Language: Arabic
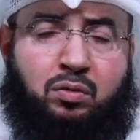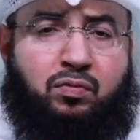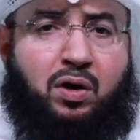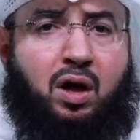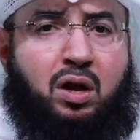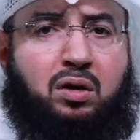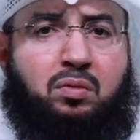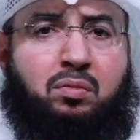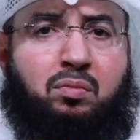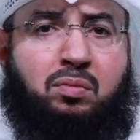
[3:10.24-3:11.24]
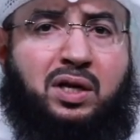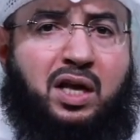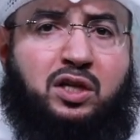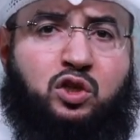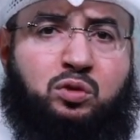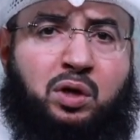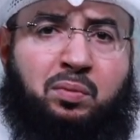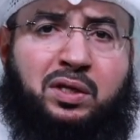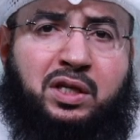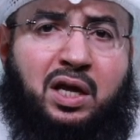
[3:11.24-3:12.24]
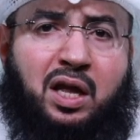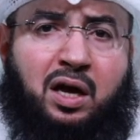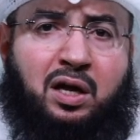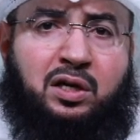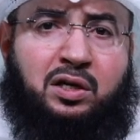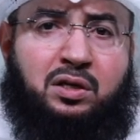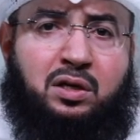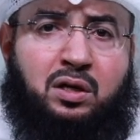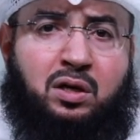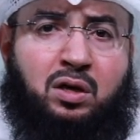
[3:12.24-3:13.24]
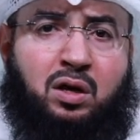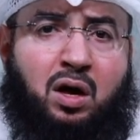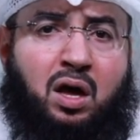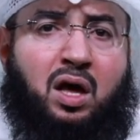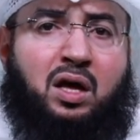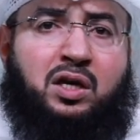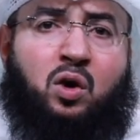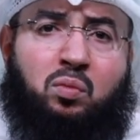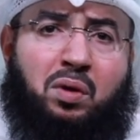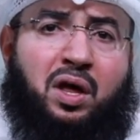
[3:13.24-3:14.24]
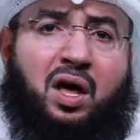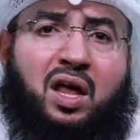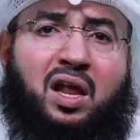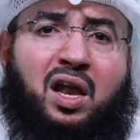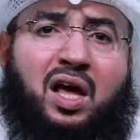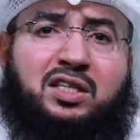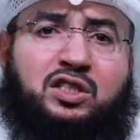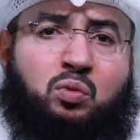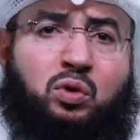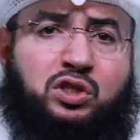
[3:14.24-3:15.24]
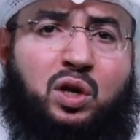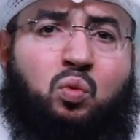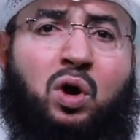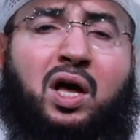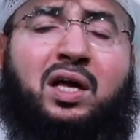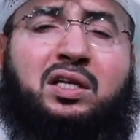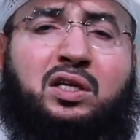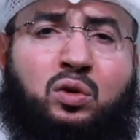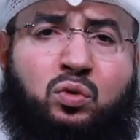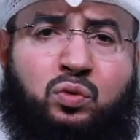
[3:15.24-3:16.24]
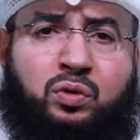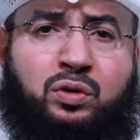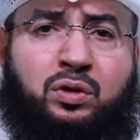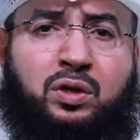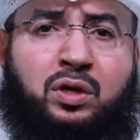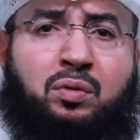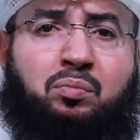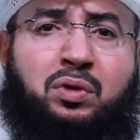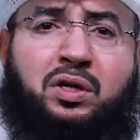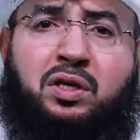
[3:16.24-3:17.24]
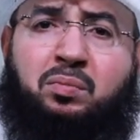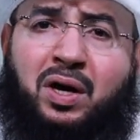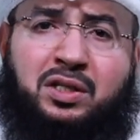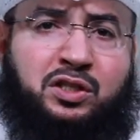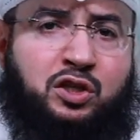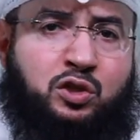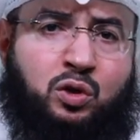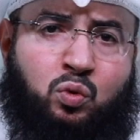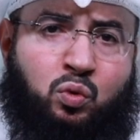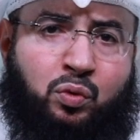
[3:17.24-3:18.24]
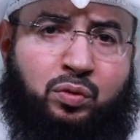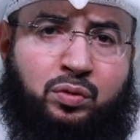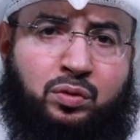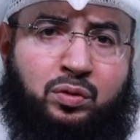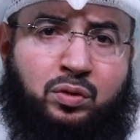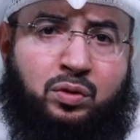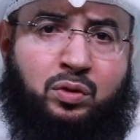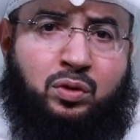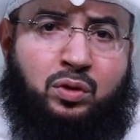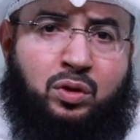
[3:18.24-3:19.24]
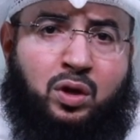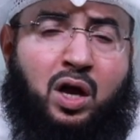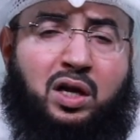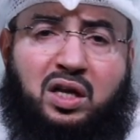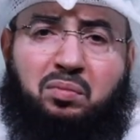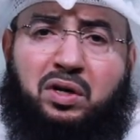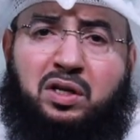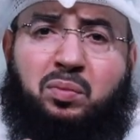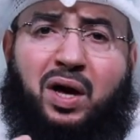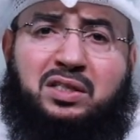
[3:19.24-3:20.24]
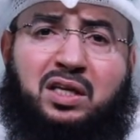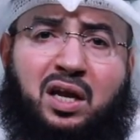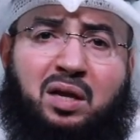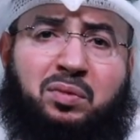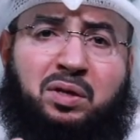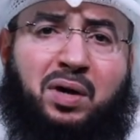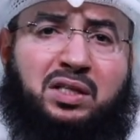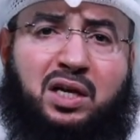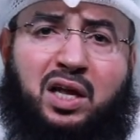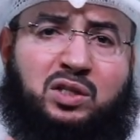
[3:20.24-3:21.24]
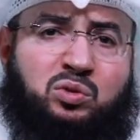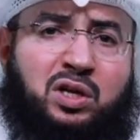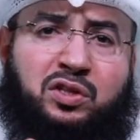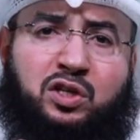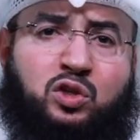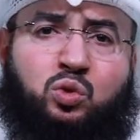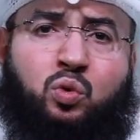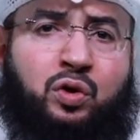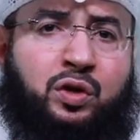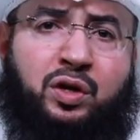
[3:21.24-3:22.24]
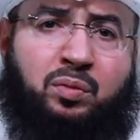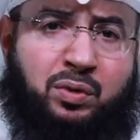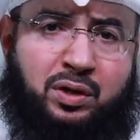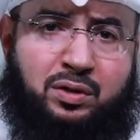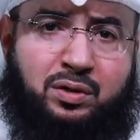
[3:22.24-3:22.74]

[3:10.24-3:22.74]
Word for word: فقال ما تقصد بعبادك الأقلين قال يا عمر قال الله عز وجل وقليل من عبادي الشكور قليل من عبادي من عباد الله عز وجل الذي يشكر النعمة